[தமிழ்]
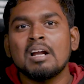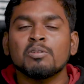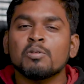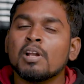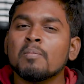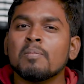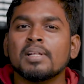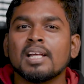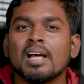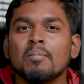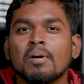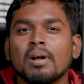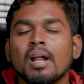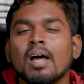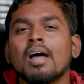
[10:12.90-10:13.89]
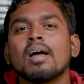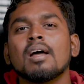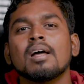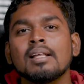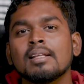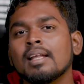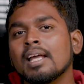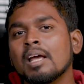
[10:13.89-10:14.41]
ஏன் சொல்றேன் பாத்தீங்க அப்படின்னா
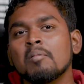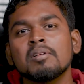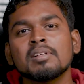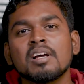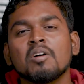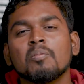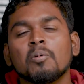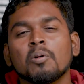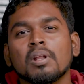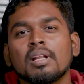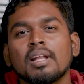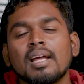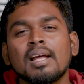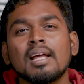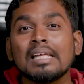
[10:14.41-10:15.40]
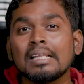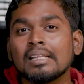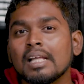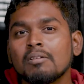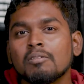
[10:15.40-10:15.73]
இந்த கேம் ரிலீஸ் ஆக போறது இந்த